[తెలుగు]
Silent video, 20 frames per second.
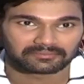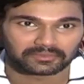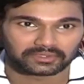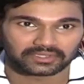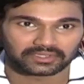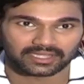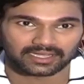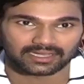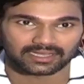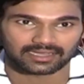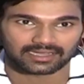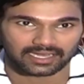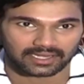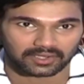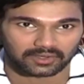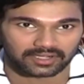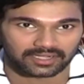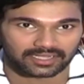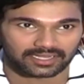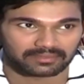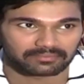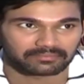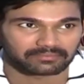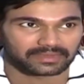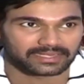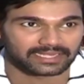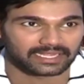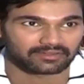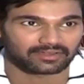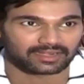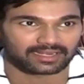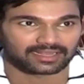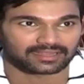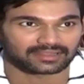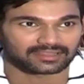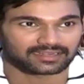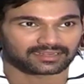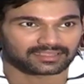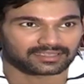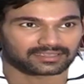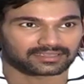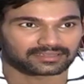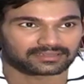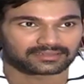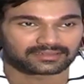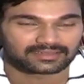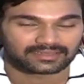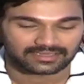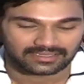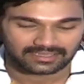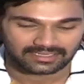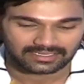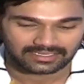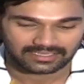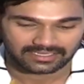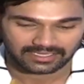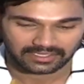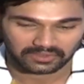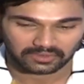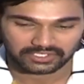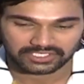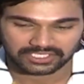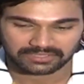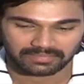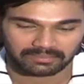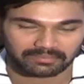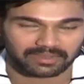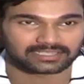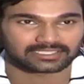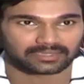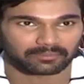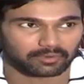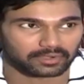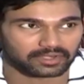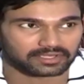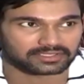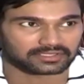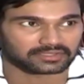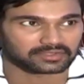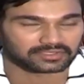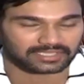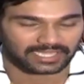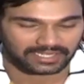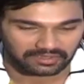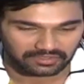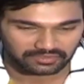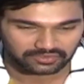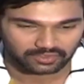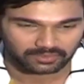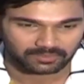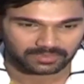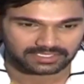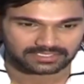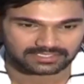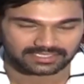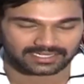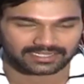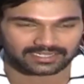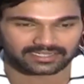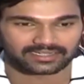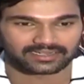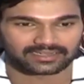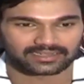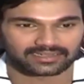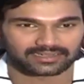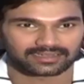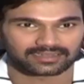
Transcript: ముందుగా హలో అండి మీడియా వాళ్ళందరికీ ఇక్కడికి వచ్చి మమ్మల్ని సపోర్ట్ చేసినందుకు థ్యాంక్ యూ సో మచ్ అండ్